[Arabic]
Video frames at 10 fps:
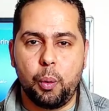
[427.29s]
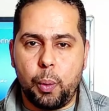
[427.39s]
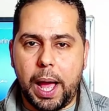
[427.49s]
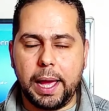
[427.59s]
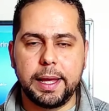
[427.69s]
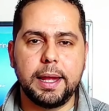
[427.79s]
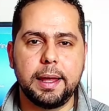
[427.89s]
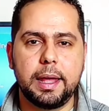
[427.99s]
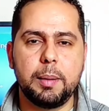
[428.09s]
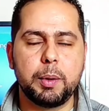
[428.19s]
واحيانا
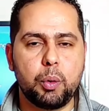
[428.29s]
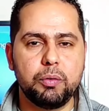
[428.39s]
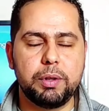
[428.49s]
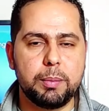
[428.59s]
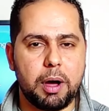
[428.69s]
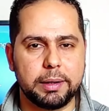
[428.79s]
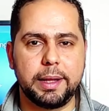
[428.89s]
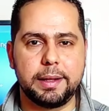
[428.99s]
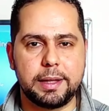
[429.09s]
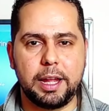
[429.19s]
كده بيكون في
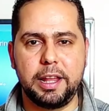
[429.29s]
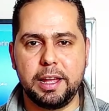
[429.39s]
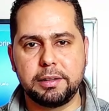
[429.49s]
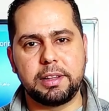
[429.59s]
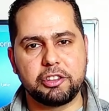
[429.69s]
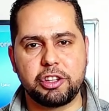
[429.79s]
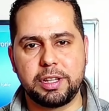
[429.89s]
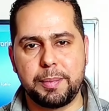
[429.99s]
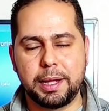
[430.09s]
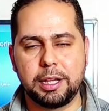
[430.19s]
بعض التعليقات
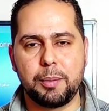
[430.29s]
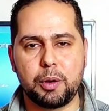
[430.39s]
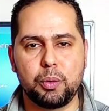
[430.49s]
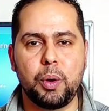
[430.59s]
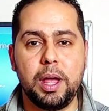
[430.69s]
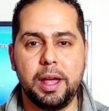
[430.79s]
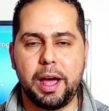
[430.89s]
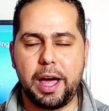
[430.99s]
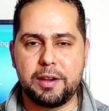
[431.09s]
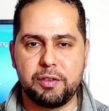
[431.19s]
عشان تبقى انت برده
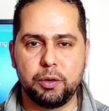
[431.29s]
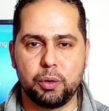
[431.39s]
عارف